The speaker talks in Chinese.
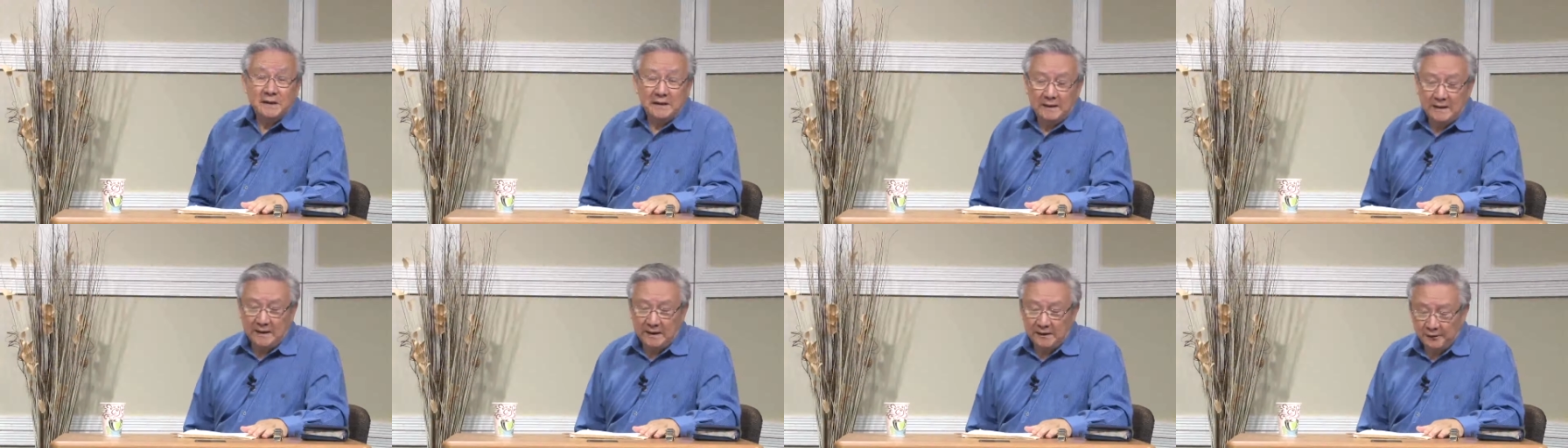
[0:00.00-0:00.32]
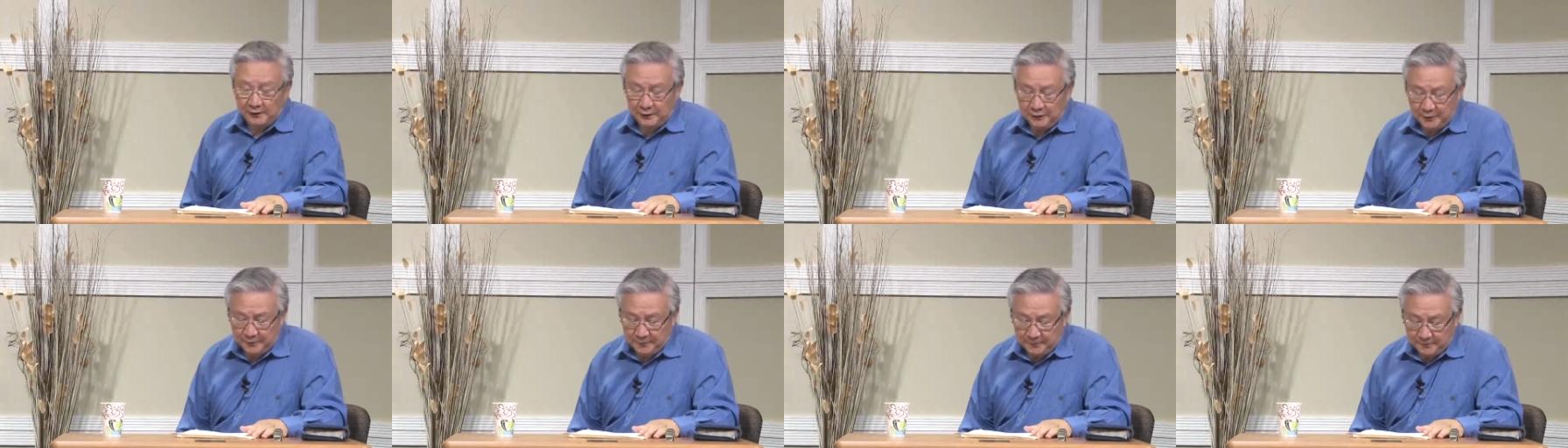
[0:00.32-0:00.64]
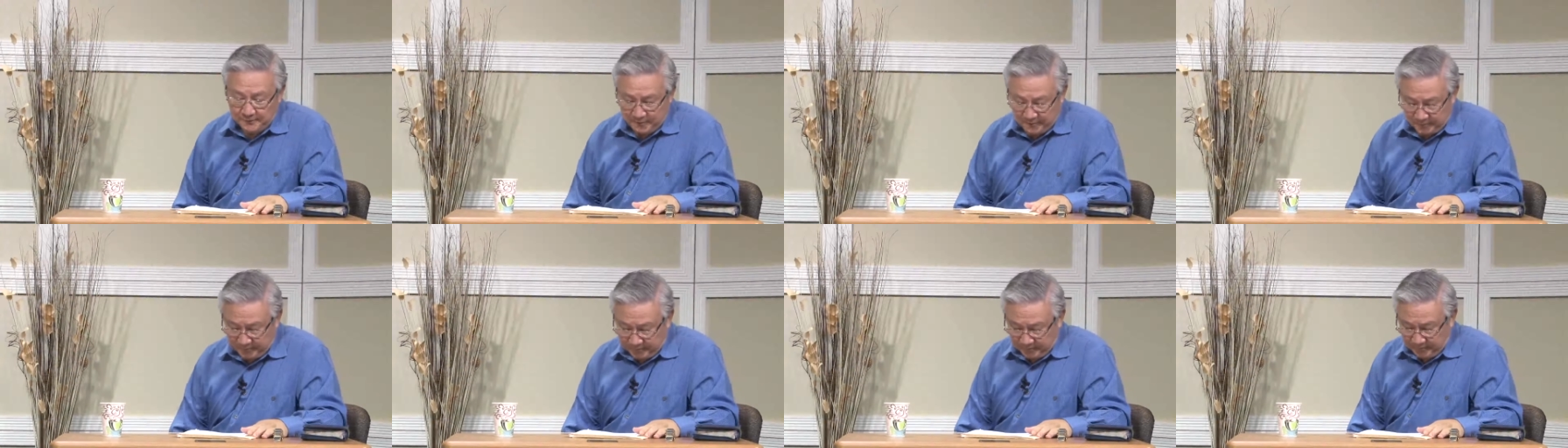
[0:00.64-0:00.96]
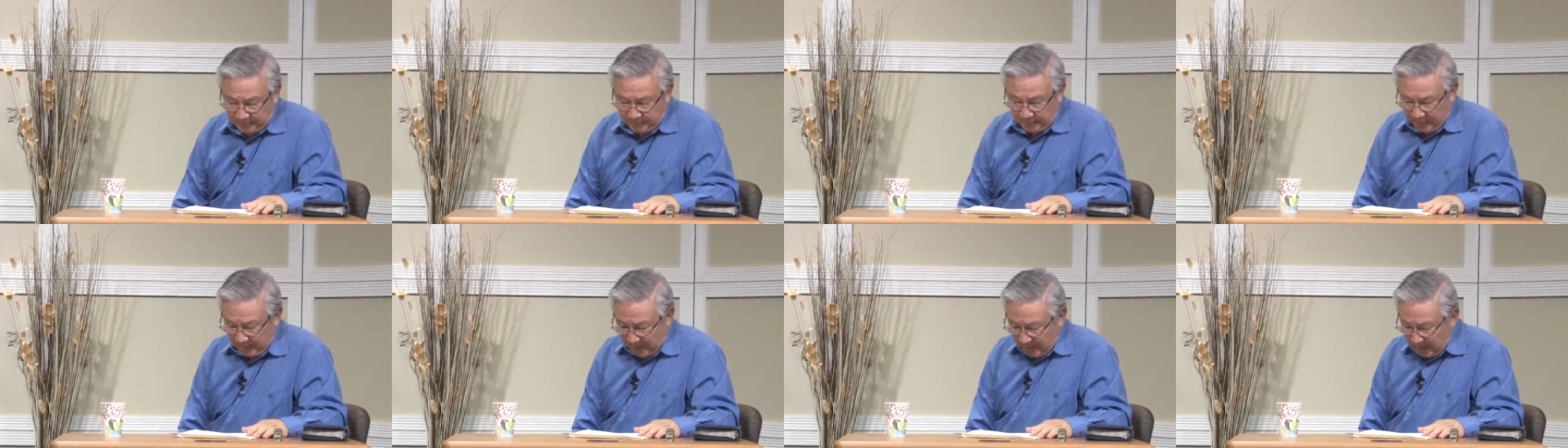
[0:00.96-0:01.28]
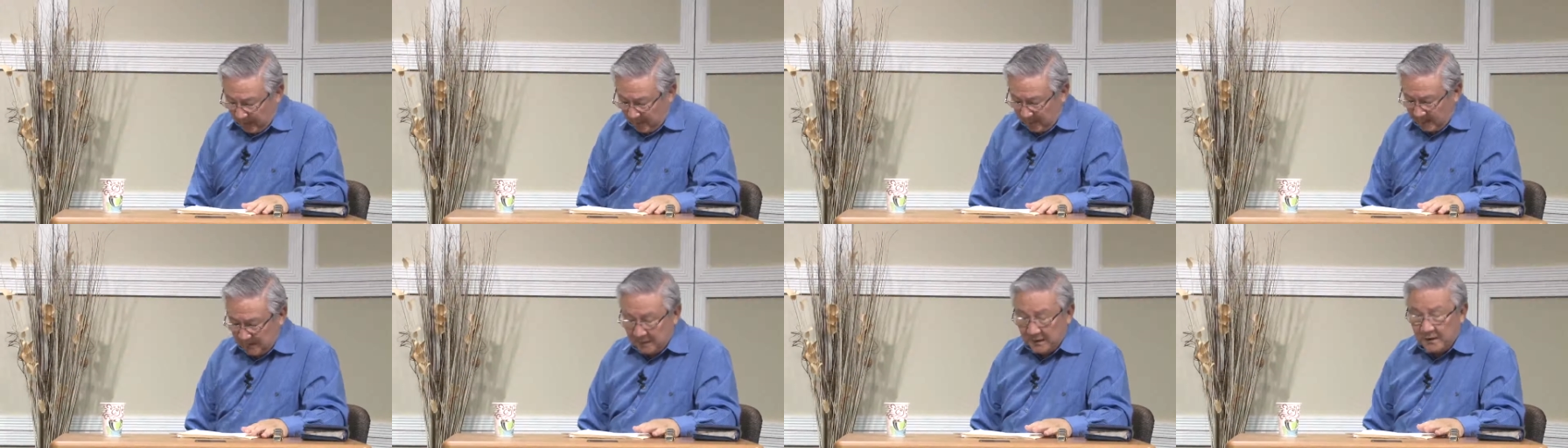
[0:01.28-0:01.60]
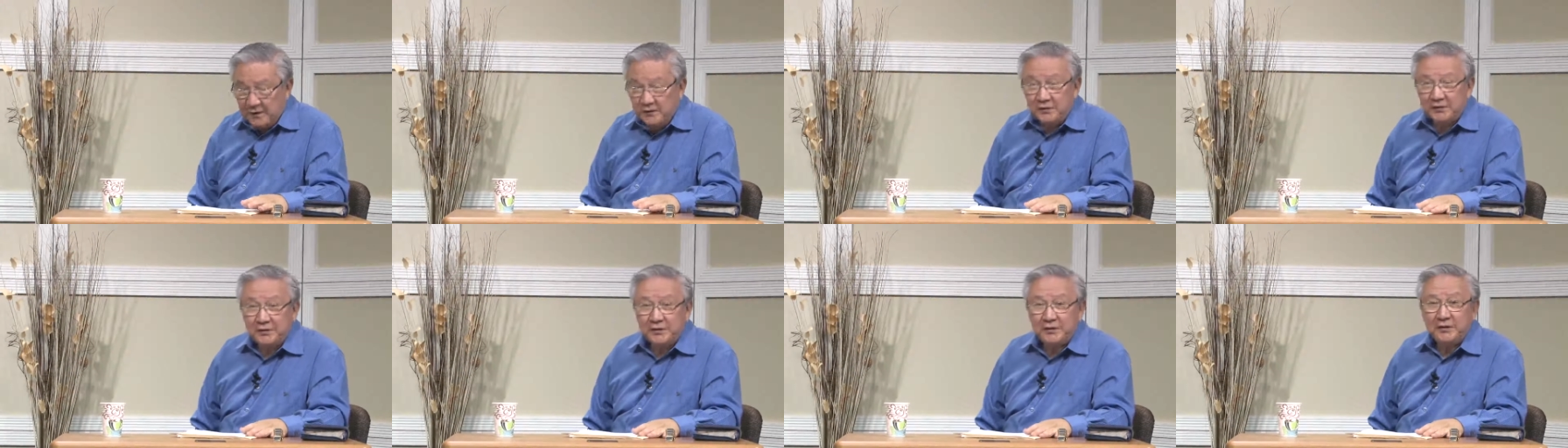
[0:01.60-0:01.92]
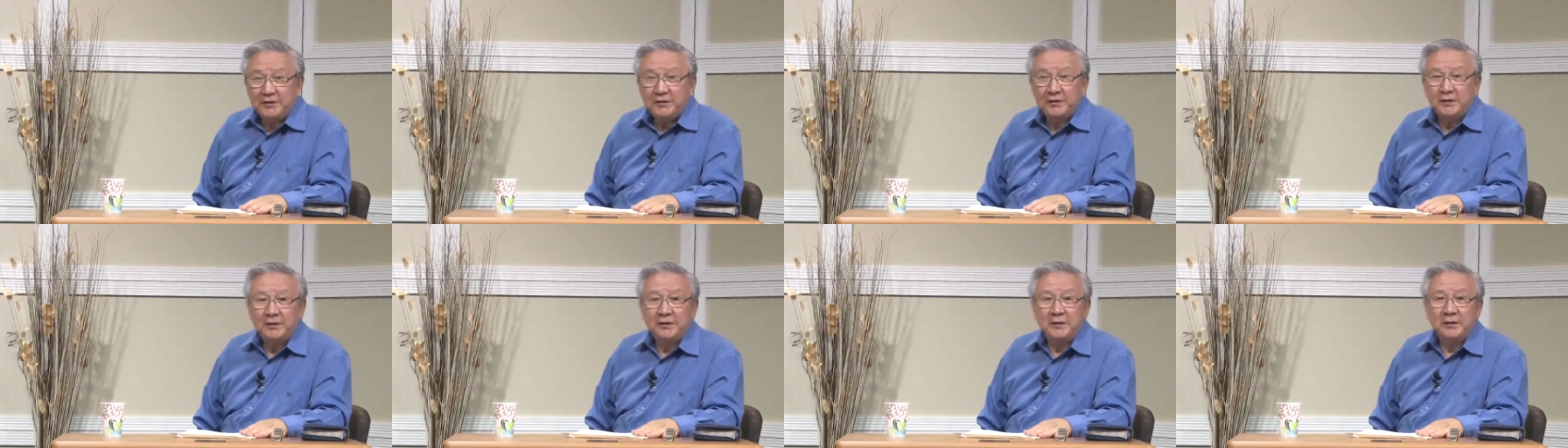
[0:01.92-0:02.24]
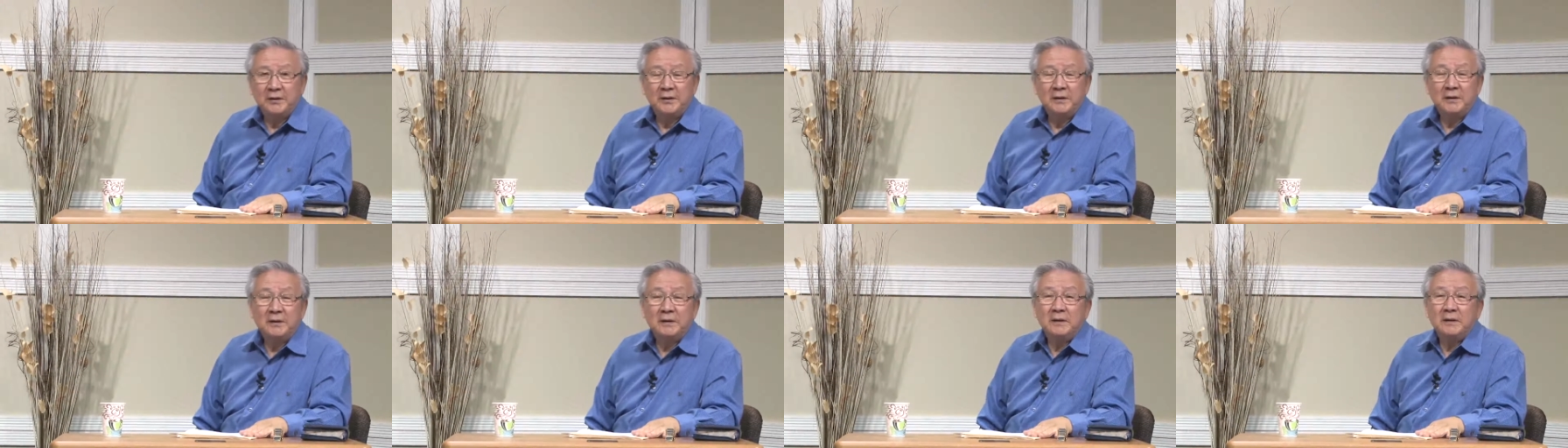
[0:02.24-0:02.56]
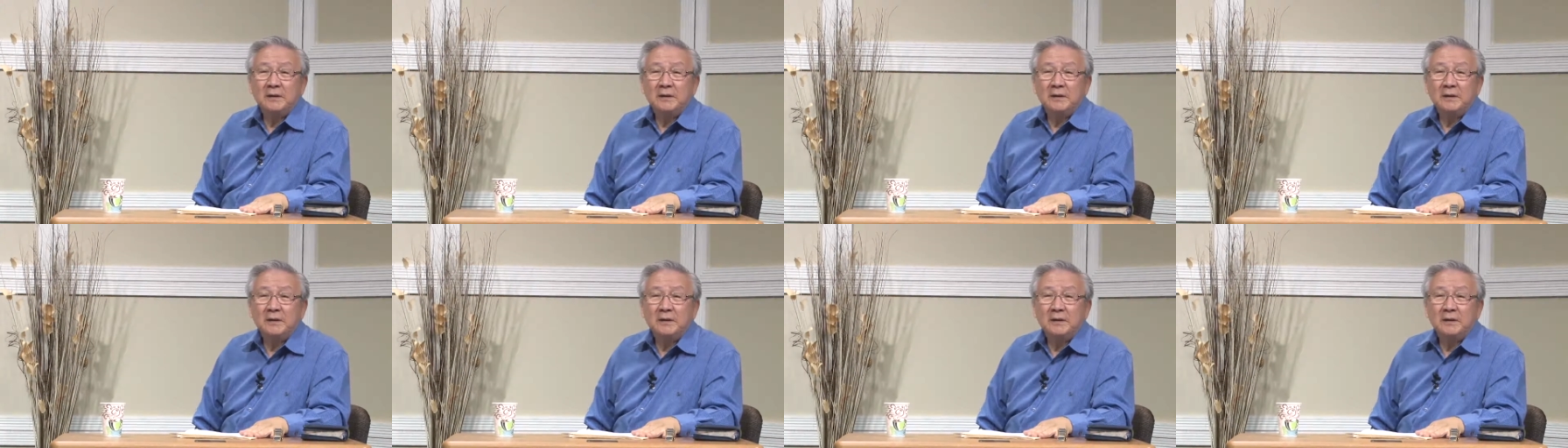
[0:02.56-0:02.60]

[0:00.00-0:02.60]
的人来说，人是